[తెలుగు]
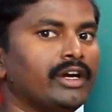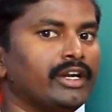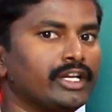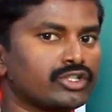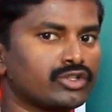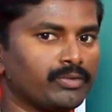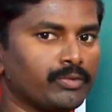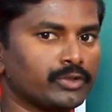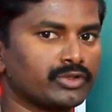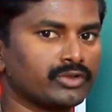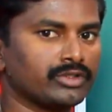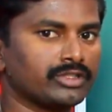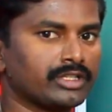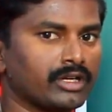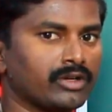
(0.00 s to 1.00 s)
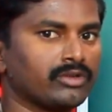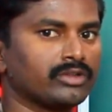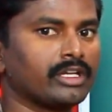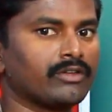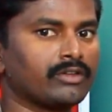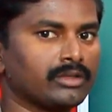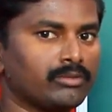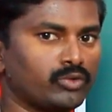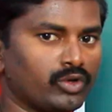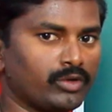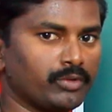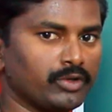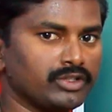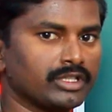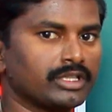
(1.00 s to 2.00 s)
నెక్స్ట్ పోస్ట్కి ఇస్తారు తర్వాత మూడో
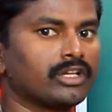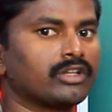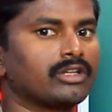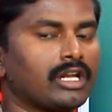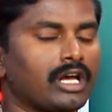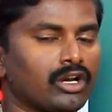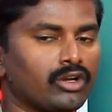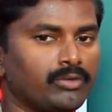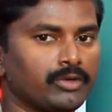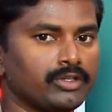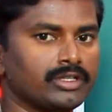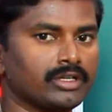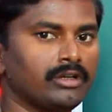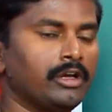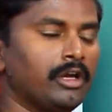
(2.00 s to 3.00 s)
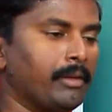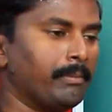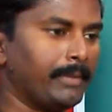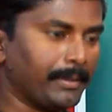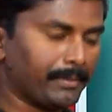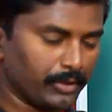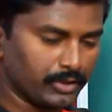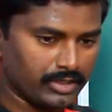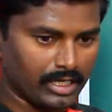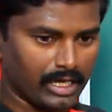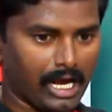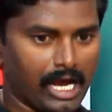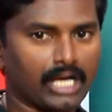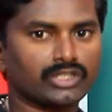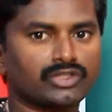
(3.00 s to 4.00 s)
పొజిషన్ తర్వాత నాలుగో పొజిషన్ మీ పొజిషన్
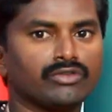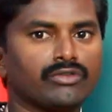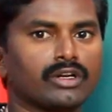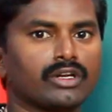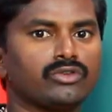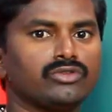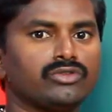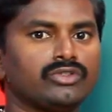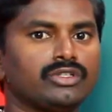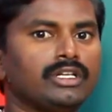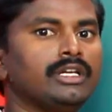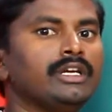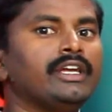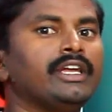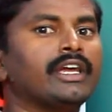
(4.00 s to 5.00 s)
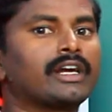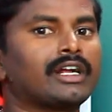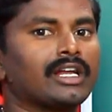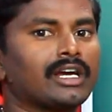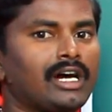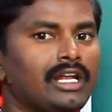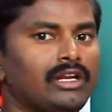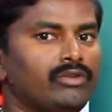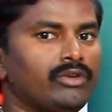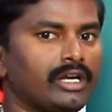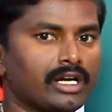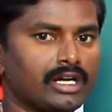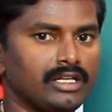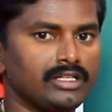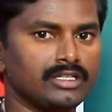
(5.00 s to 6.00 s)
లాస్ట్ వరకు చూసి ఎక్కడ ఖాళీ ఉంటే
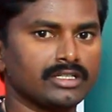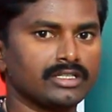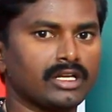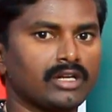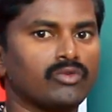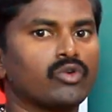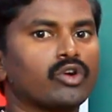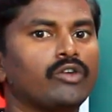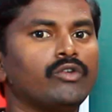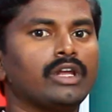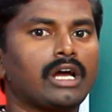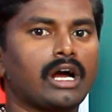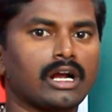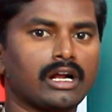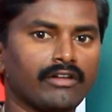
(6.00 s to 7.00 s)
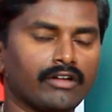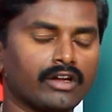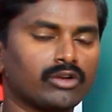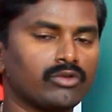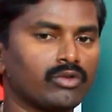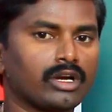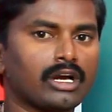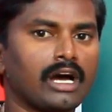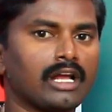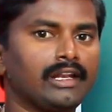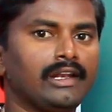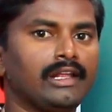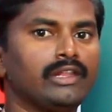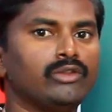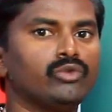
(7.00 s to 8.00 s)
అక్కడ ఇచ్చేస్తారు ఒకవేళ అక్కడి వరకు కూడా
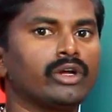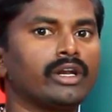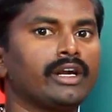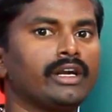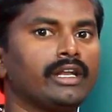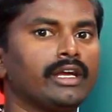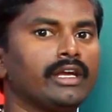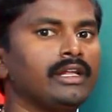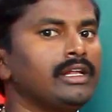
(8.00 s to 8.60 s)
ఖాళీ లేదు అని అంటే